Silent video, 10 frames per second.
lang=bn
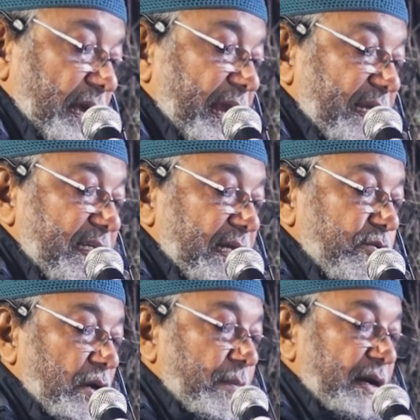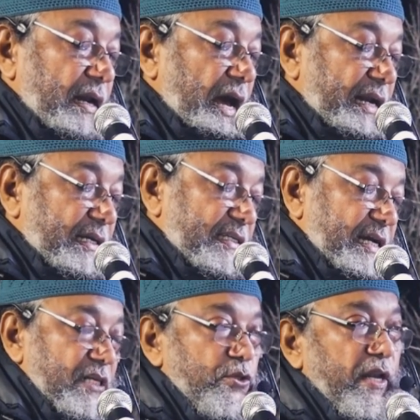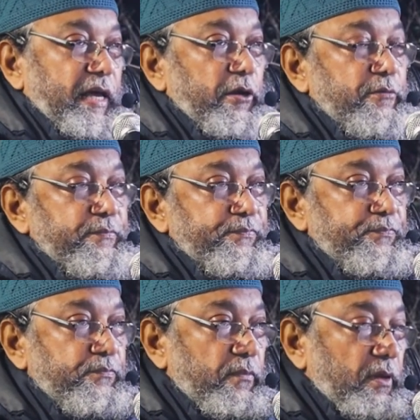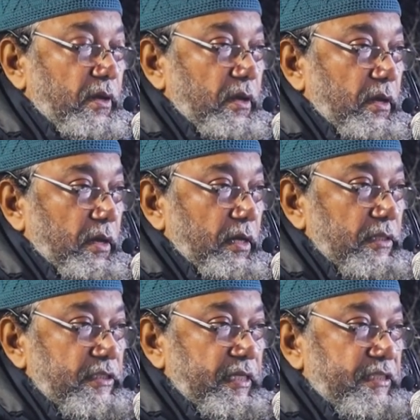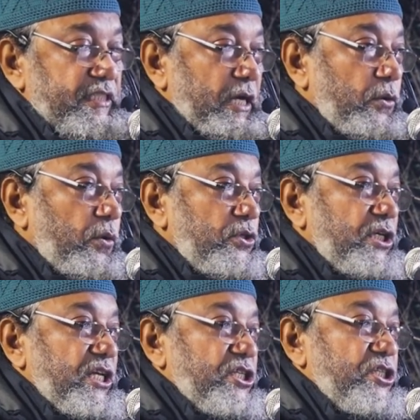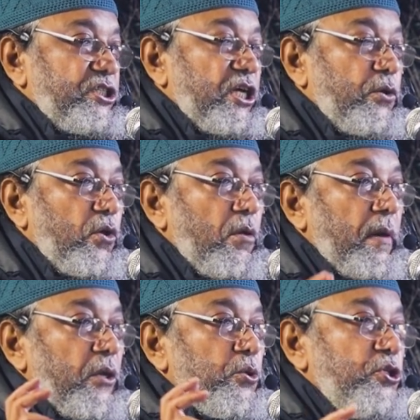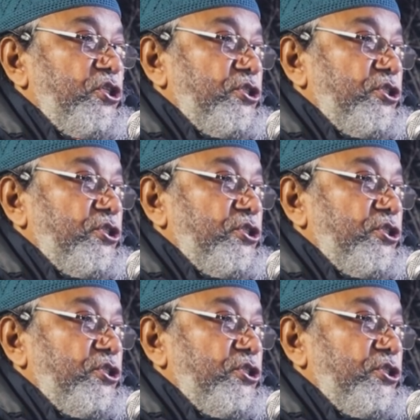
এইটা তো আবার আরেকটা জায়গায় চলে গেল যে যে কোনো জিনিস যে কোনো মানুষ